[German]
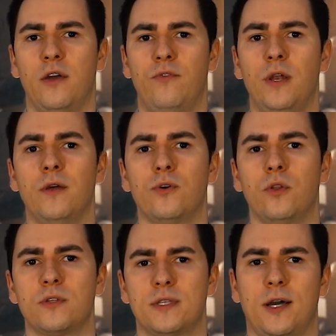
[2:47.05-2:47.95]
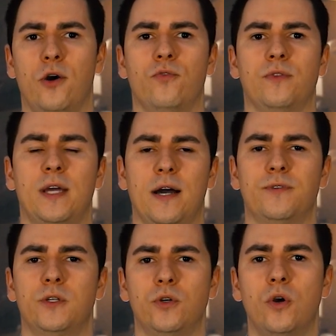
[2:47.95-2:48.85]
Viele von uns kaufen
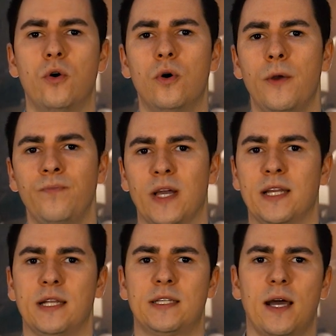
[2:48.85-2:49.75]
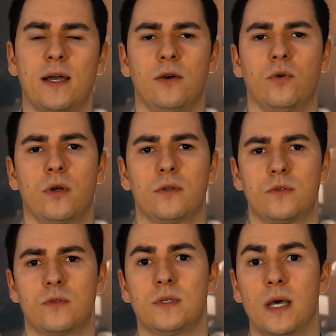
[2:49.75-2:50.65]
Kaffee to go an der Tanke
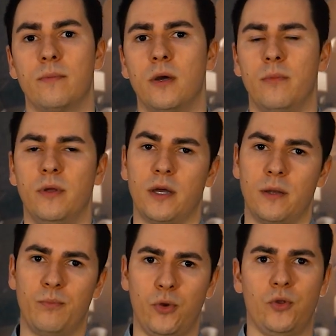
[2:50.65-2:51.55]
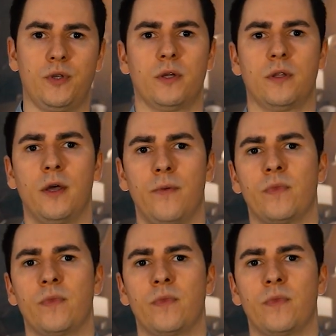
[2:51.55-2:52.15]
oder zusammen mit einem Brötchen.